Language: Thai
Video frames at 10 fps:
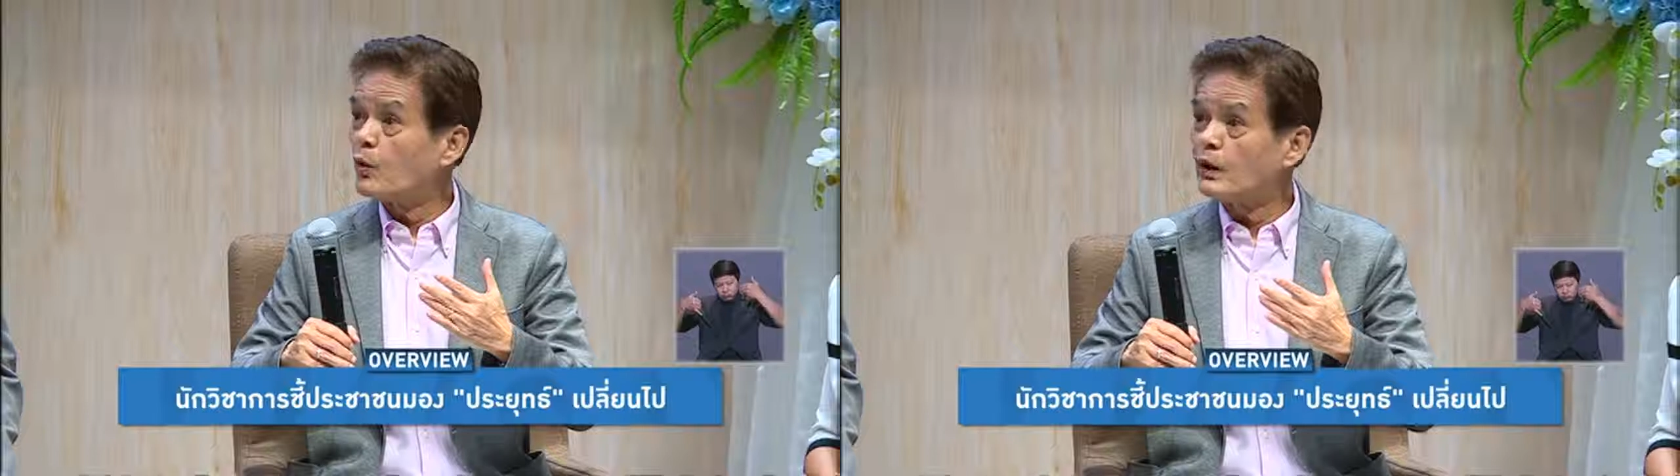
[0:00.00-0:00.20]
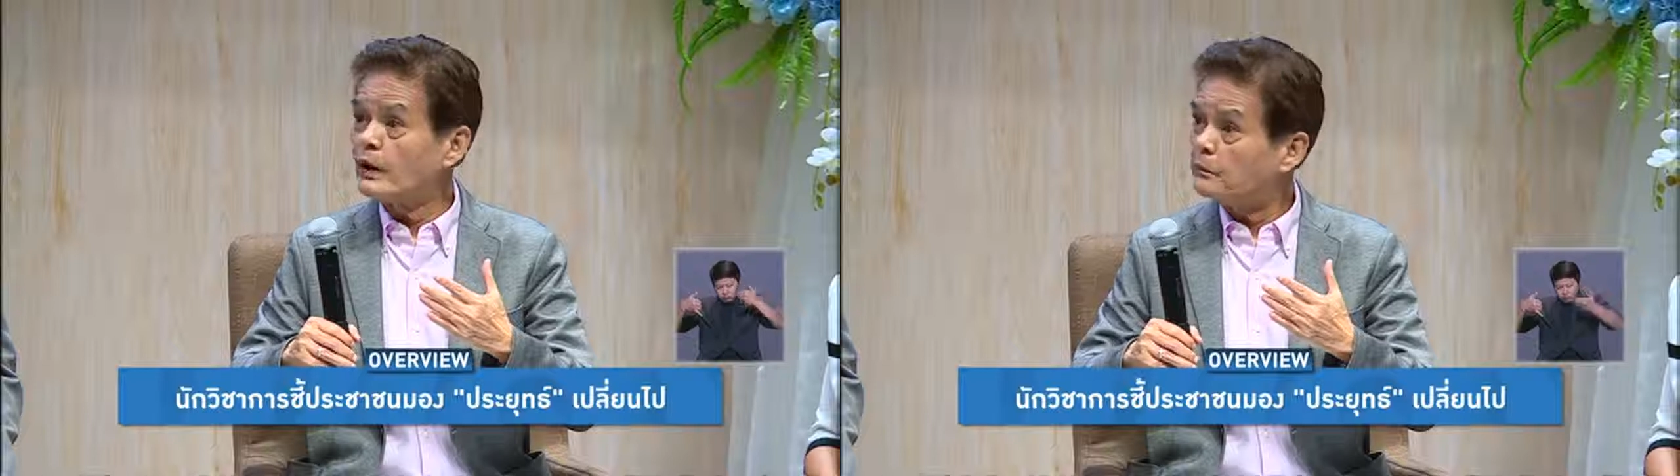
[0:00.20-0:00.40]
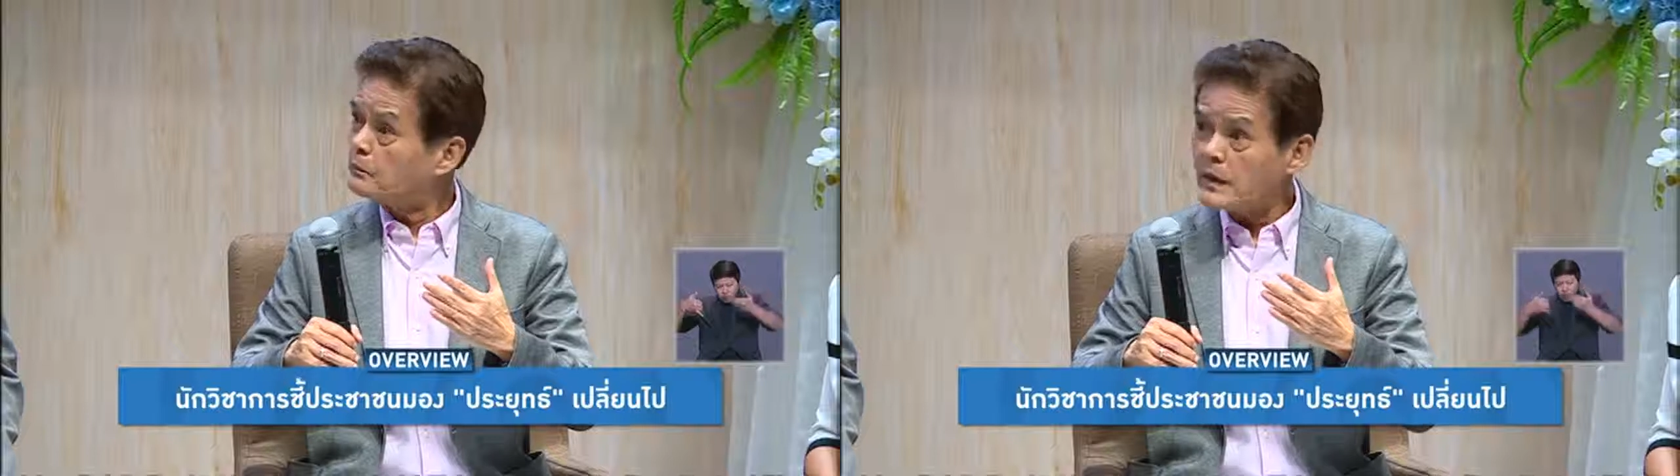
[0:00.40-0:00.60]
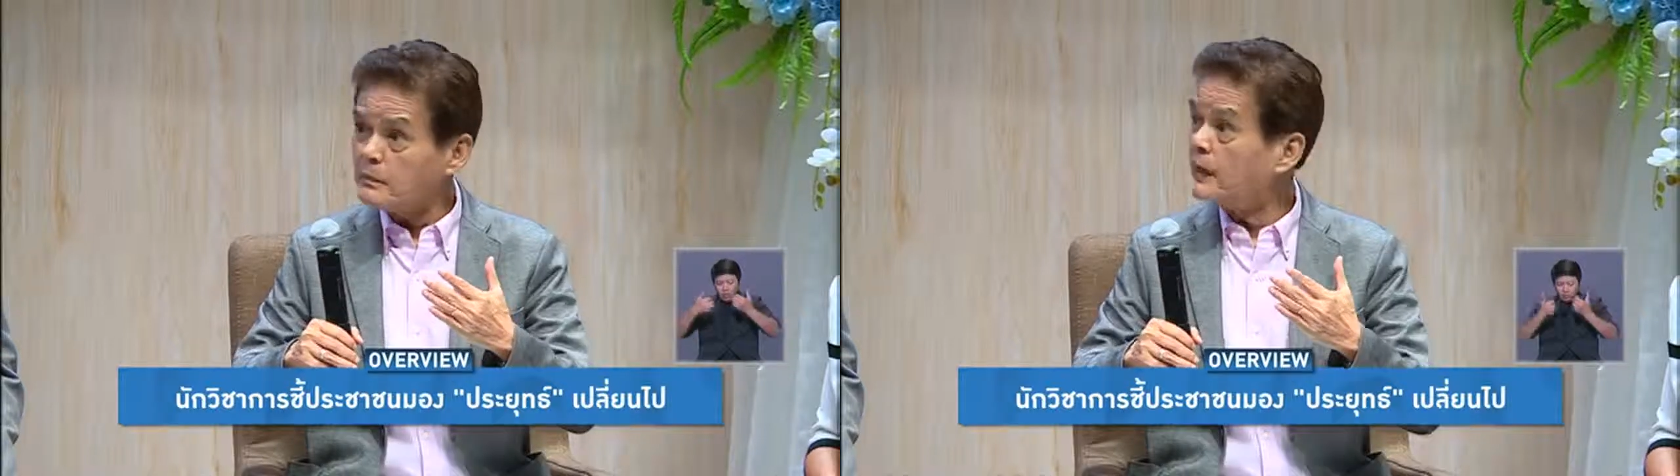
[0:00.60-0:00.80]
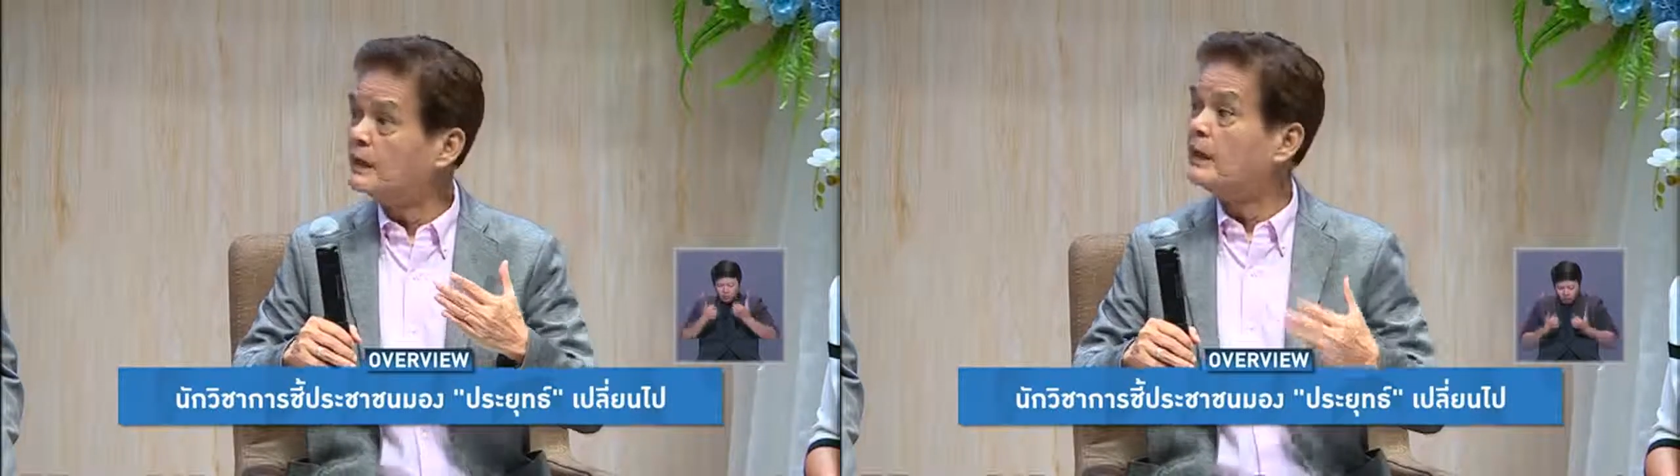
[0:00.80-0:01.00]
กคนนี้ไม่
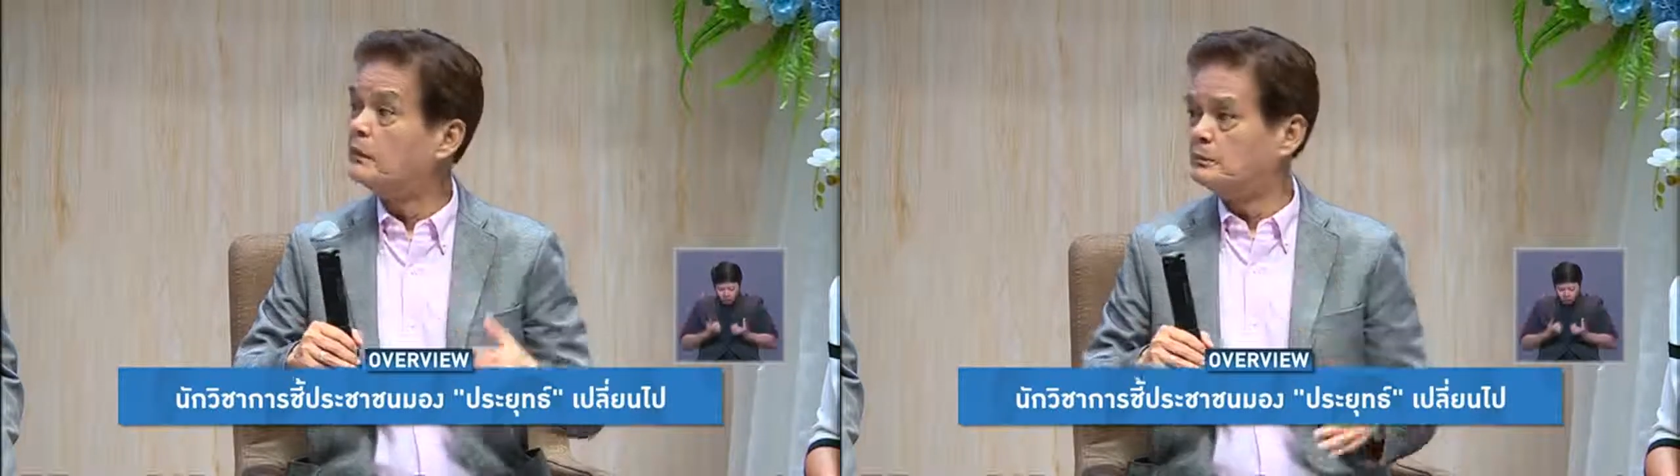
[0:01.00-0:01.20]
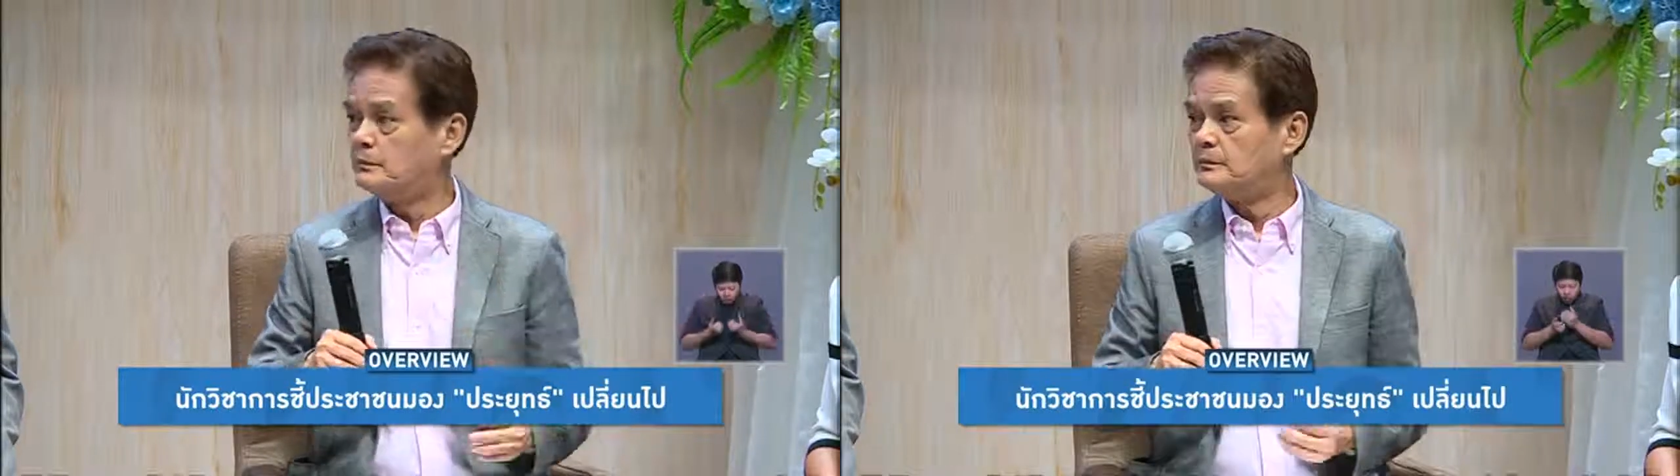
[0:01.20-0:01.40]
เหมือนเดิม